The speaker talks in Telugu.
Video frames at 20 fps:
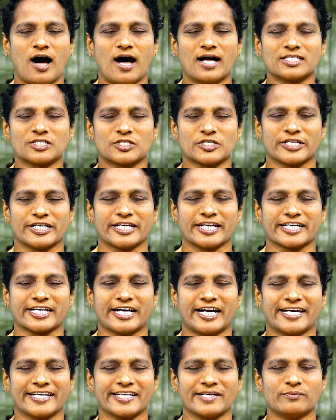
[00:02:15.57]
ఆశ్చర్య
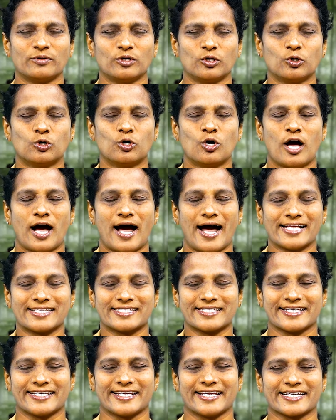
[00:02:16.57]
కార్యములు
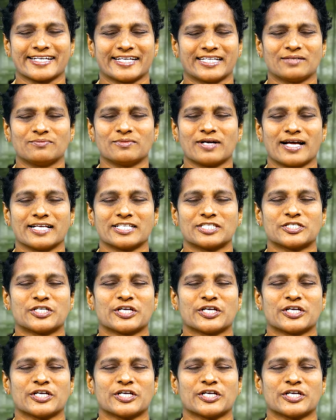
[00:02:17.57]
ఆశ్చర్యకరంగా